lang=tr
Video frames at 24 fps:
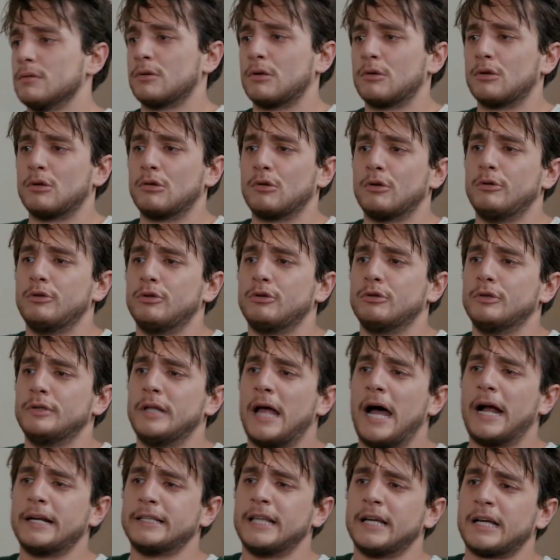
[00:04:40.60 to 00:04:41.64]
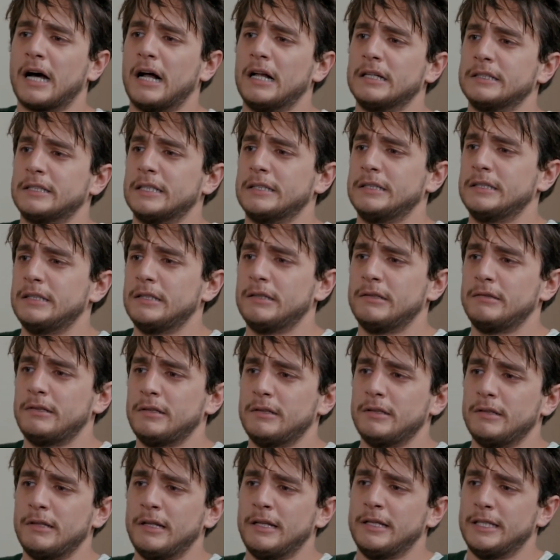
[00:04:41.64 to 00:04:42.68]
Gülru nerede kaldın?
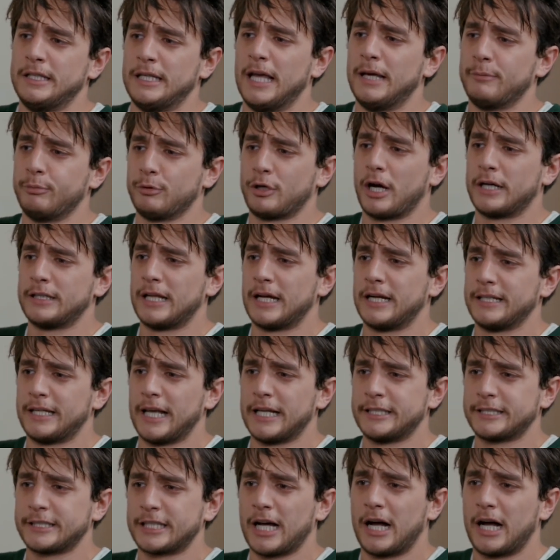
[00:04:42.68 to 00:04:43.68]
Niye bu kadar geç